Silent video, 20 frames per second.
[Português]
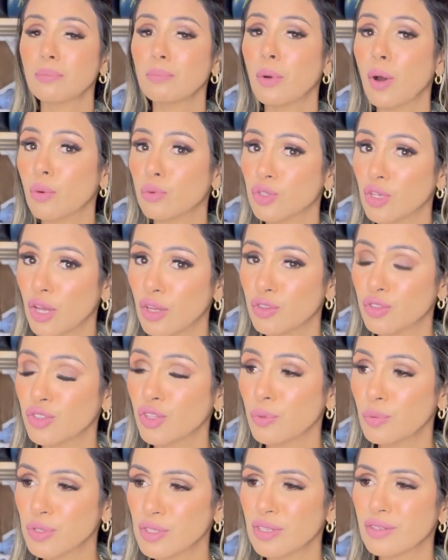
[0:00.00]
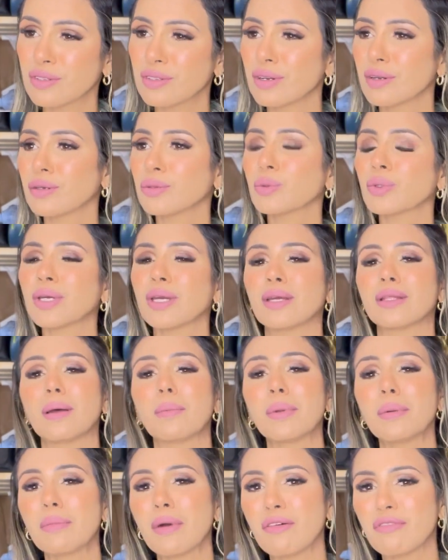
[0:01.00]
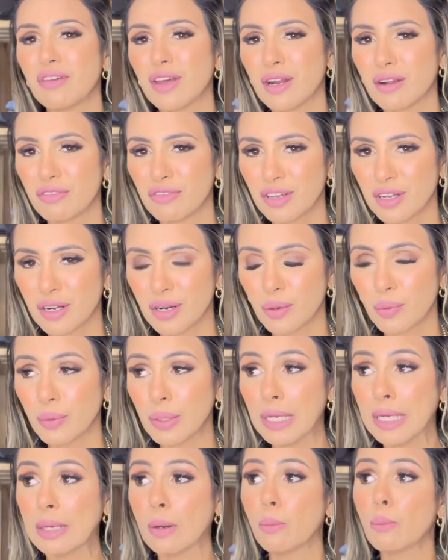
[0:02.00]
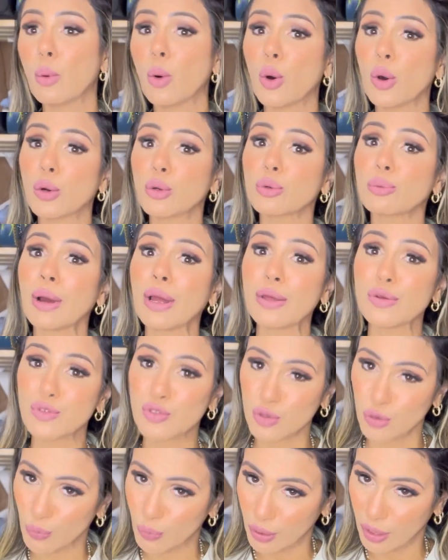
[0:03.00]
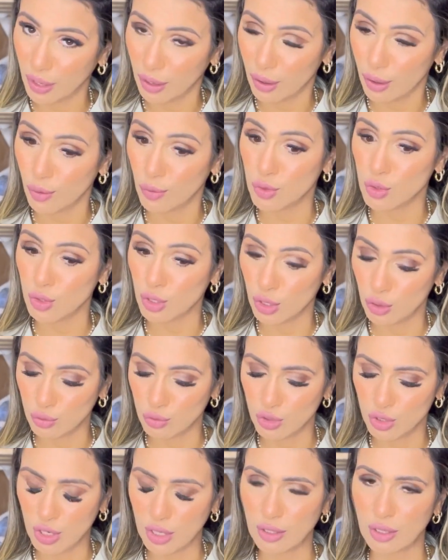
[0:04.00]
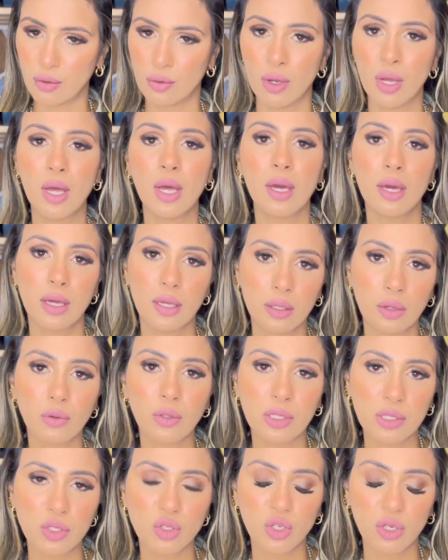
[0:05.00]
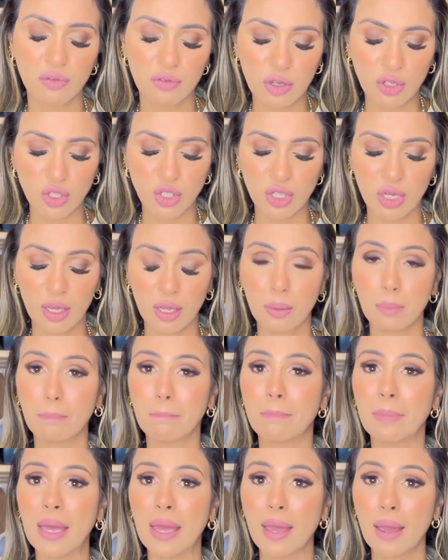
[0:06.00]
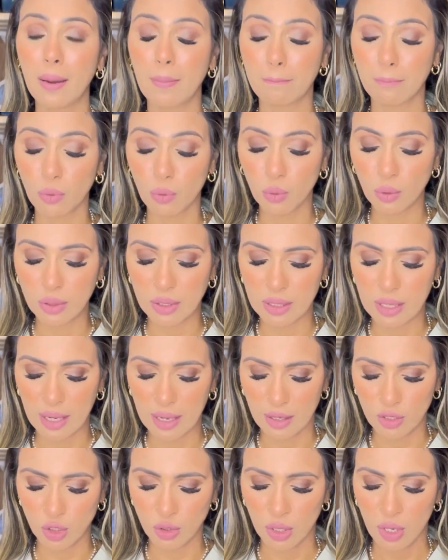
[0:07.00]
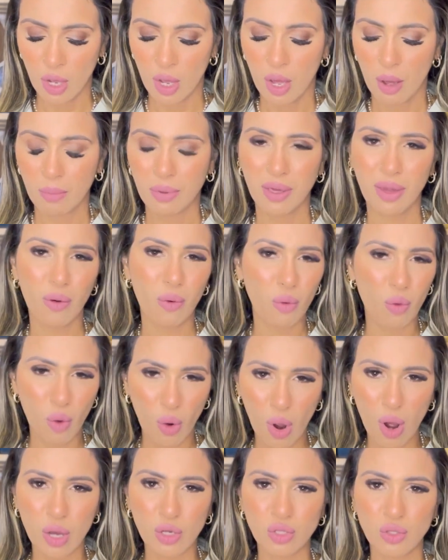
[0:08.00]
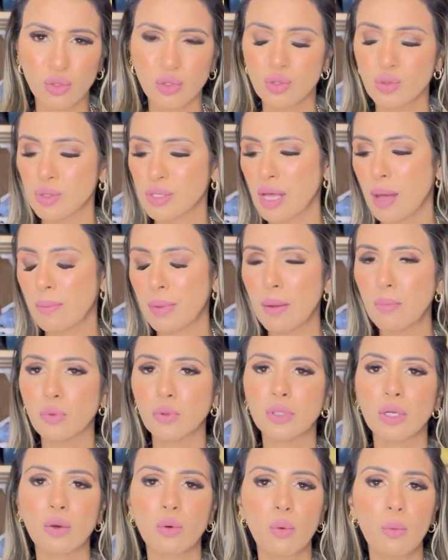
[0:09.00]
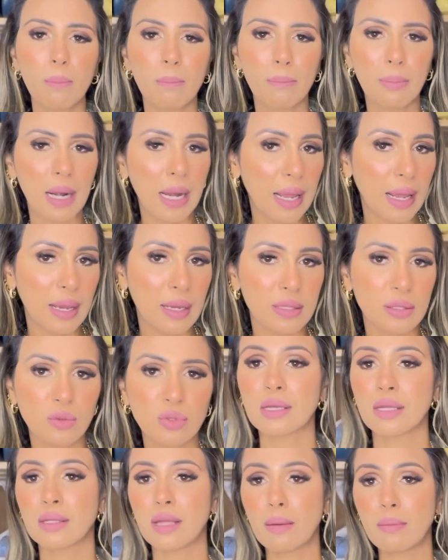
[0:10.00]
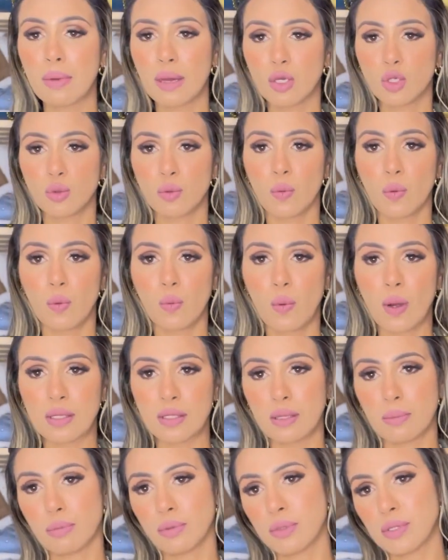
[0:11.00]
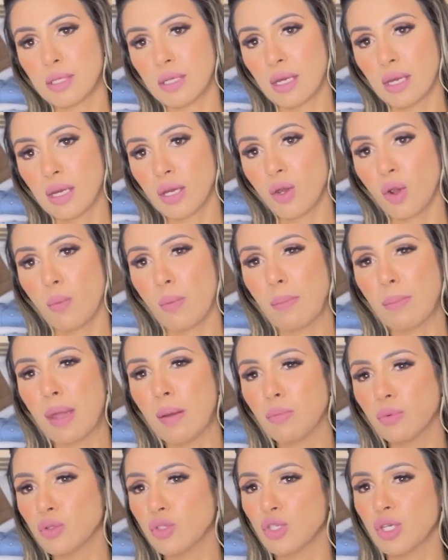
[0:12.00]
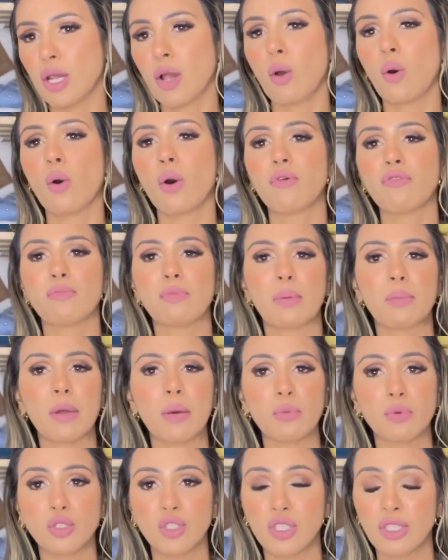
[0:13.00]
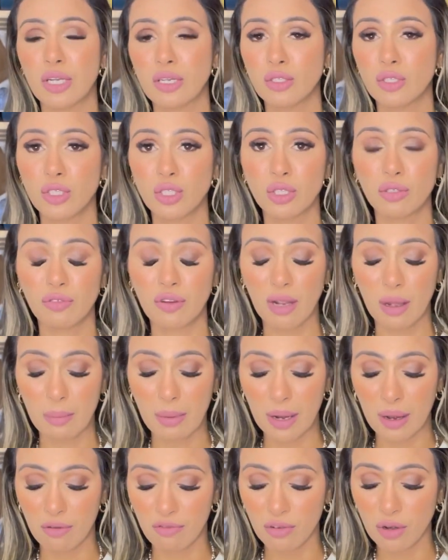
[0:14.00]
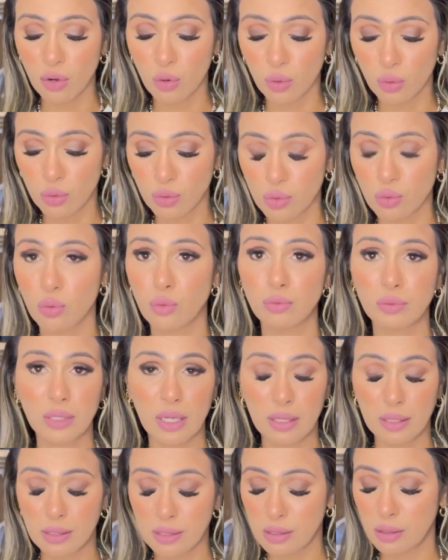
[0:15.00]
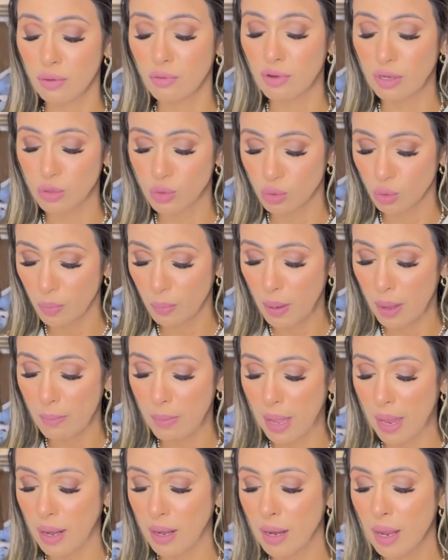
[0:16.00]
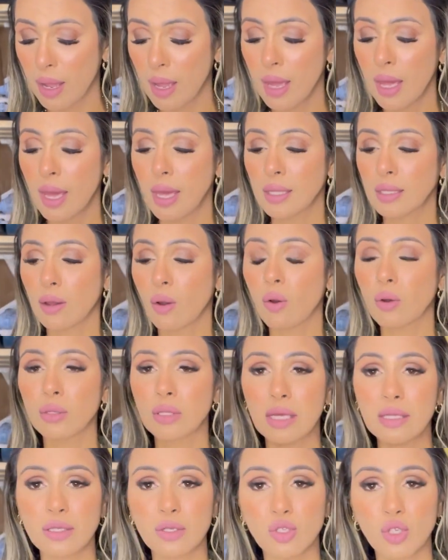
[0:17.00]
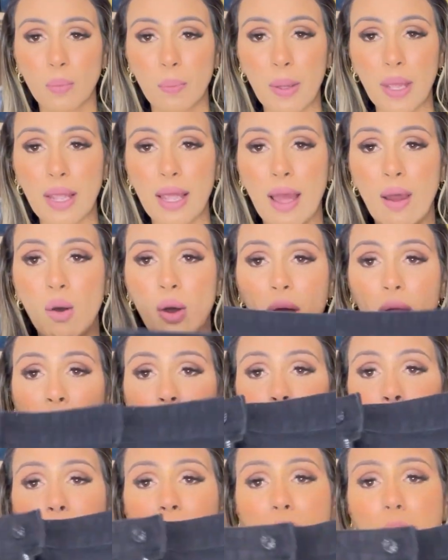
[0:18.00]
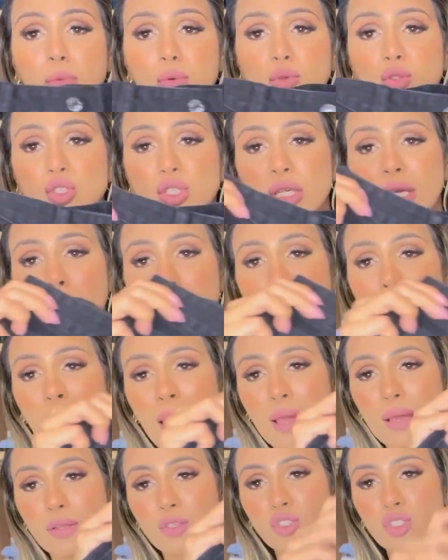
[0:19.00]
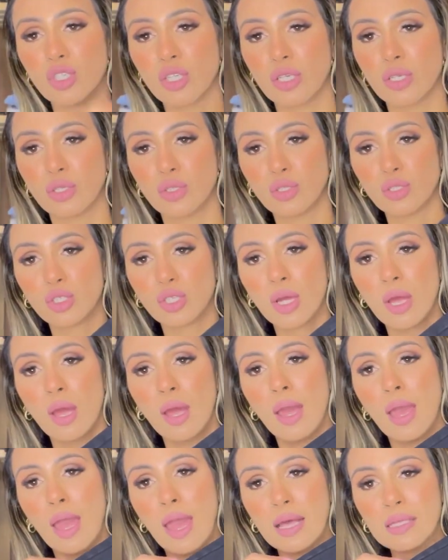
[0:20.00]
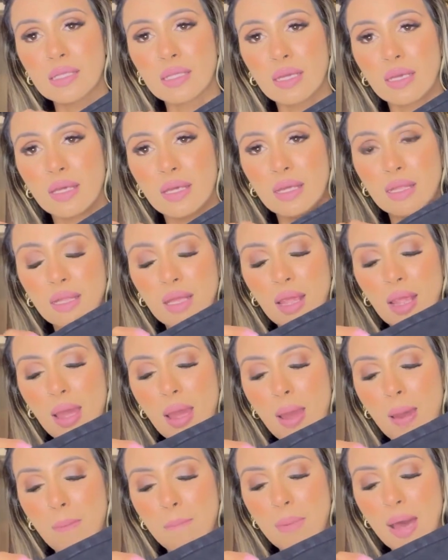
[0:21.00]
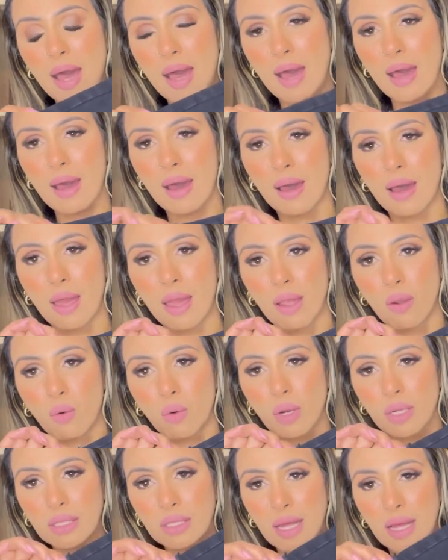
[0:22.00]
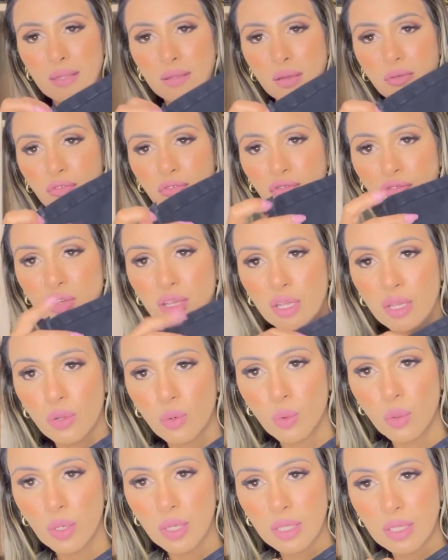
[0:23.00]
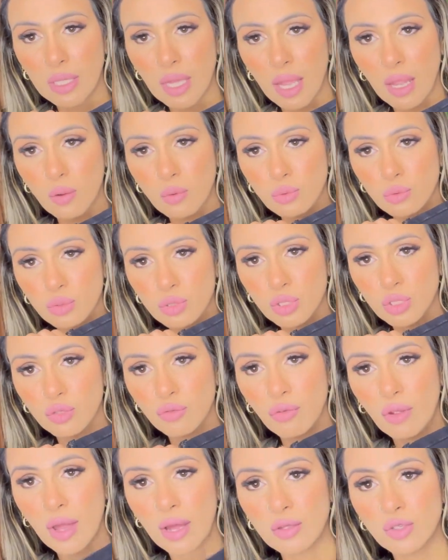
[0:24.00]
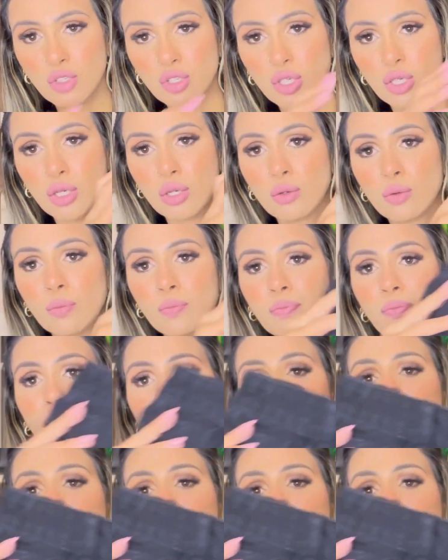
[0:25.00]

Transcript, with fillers: Bom, gente, estamos entrando o quê? Na primavera, verão, e eu moro numa região quente, Rio de Janeiro. Então, decidi investir em bermudas, que eu gosto de usar bermuda com blazers, até mesmo com essa blusinha aqui, ó, uma bermudinha off, uma bermudinha jeans, fica maravilhoso, com tênisinho, vai super bem. Então, eu decidi pegar, olha, bermudinha black jeans. Essa daqui tem a barra é, cortada a fio e tem um desfiadinho.